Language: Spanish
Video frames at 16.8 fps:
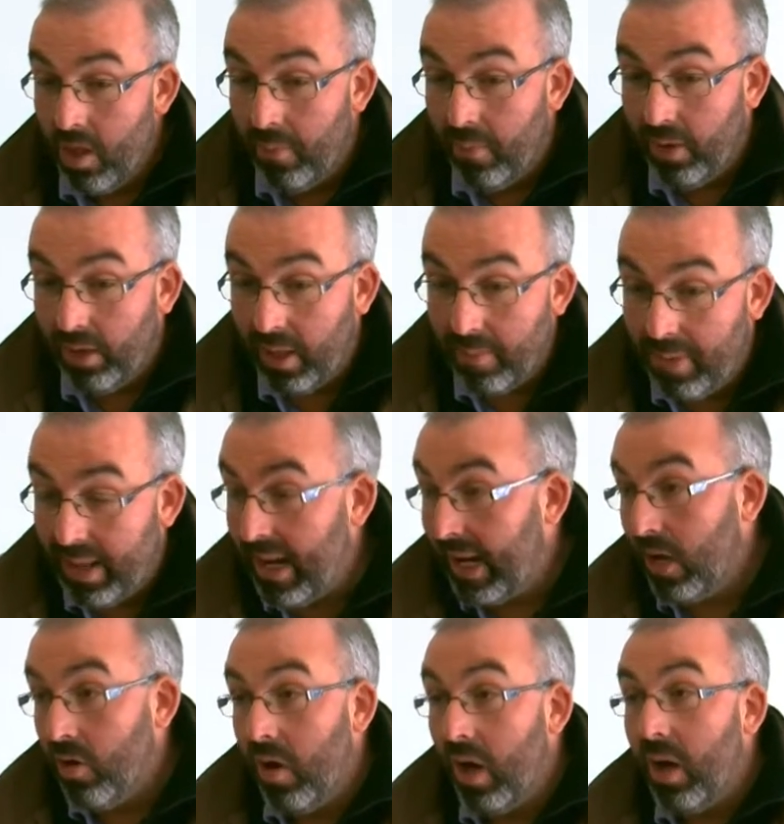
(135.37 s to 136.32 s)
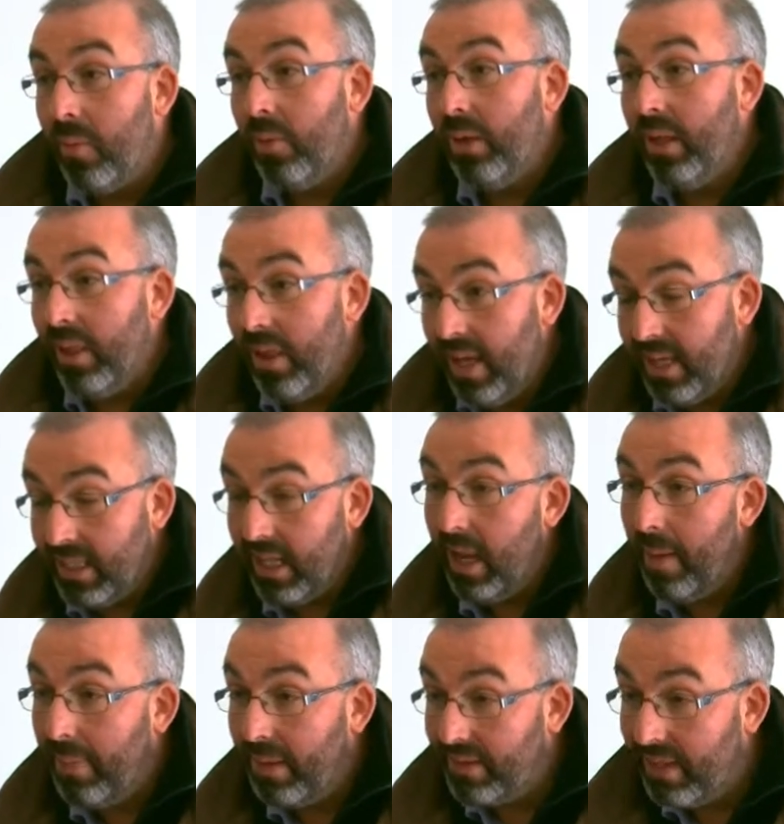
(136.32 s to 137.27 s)
Porque para que nos hagamos una idea, si en
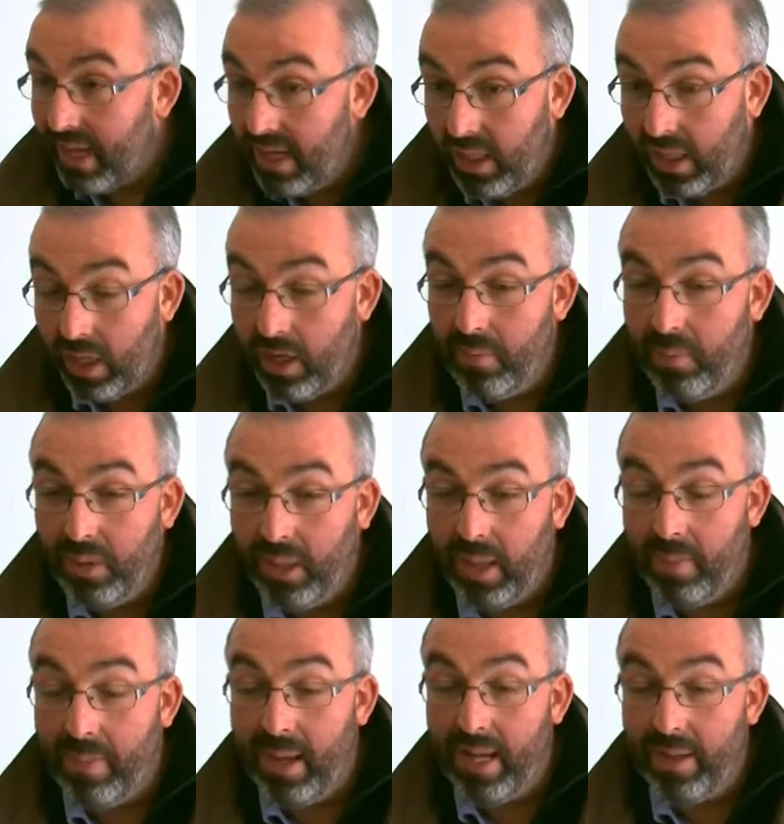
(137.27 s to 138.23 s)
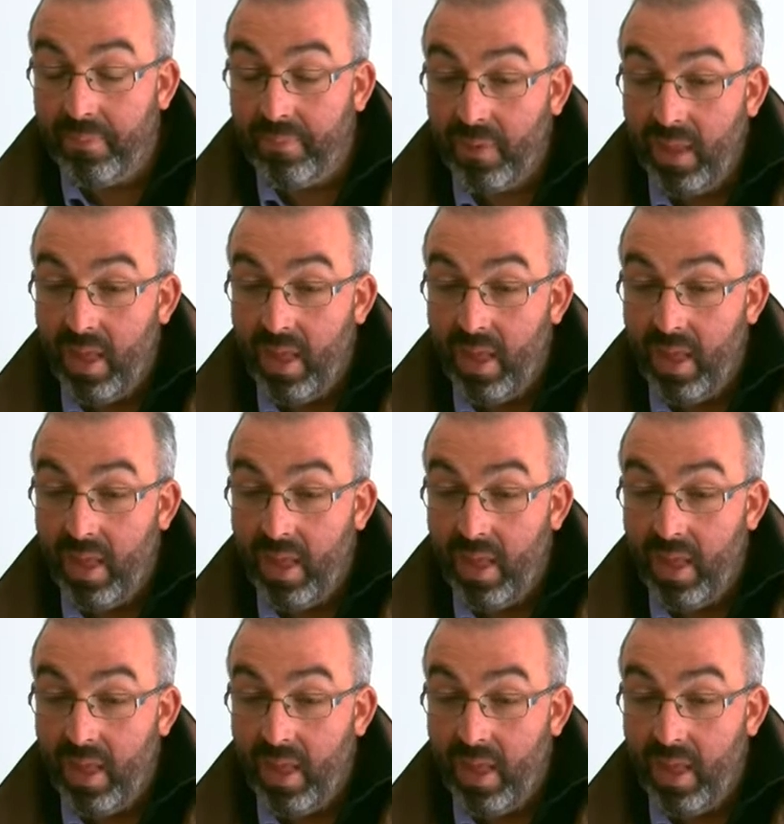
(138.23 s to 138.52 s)
las pasadas elecciones municipales